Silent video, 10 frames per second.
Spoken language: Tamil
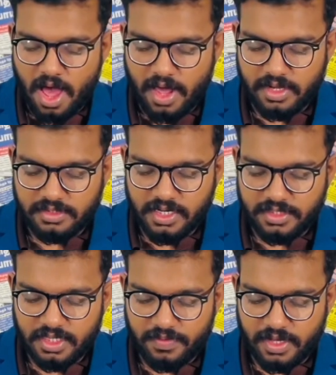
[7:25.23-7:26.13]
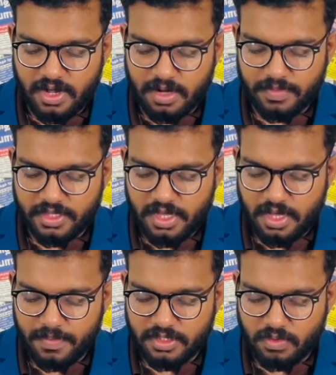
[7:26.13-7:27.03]
அரசியல் தீர்வை காண்பதே
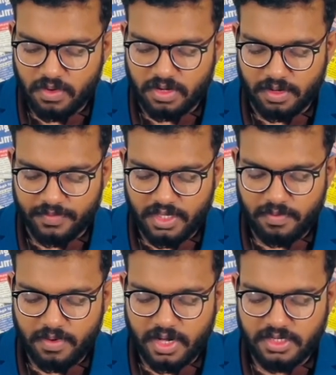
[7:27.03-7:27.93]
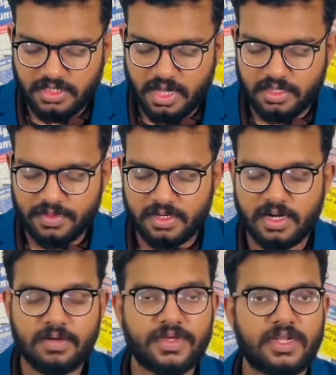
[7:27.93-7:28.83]
எமது நோக்கம் இவ்வாறு ஜனாதிபதி
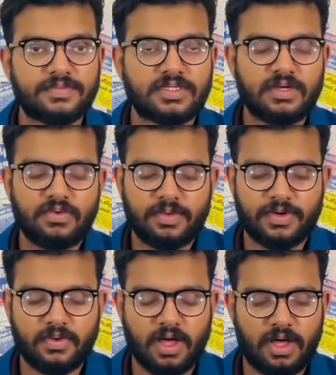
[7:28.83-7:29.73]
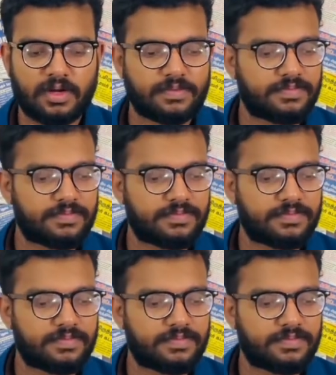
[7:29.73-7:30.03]
ரணில் விக்ரம்சிங்கே குறிப்பிட்டுள்ளார்